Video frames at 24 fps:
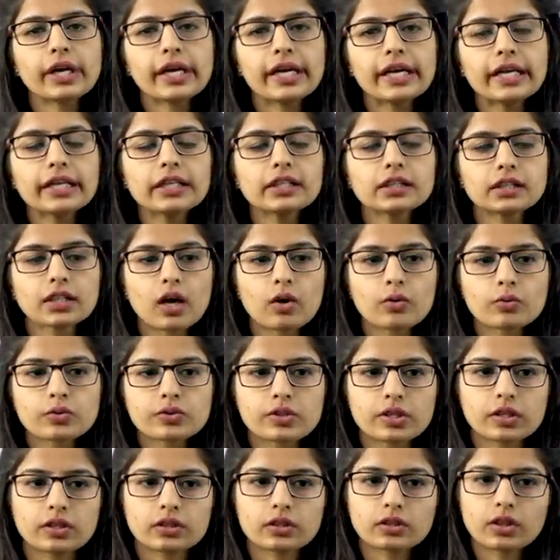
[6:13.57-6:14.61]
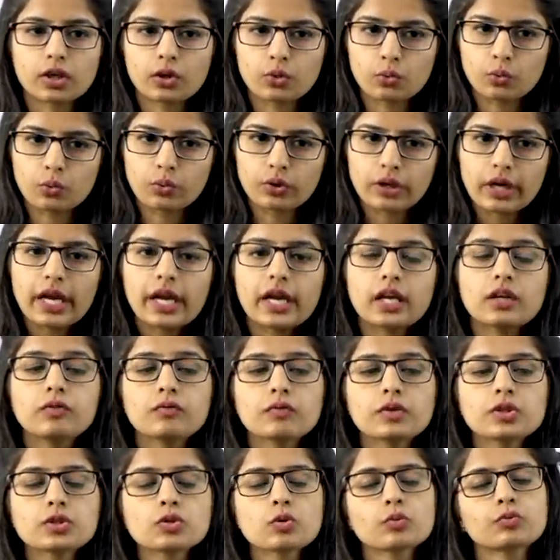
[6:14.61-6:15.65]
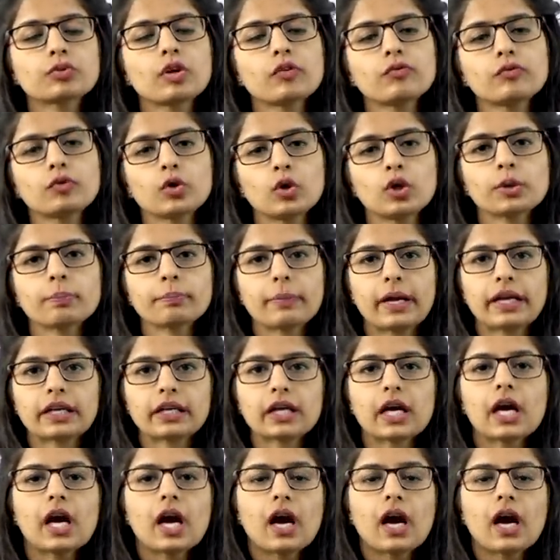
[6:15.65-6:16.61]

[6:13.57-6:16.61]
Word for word: एट 8000 करोड़ इन विच ऑफ द फॉलोइंग बैंक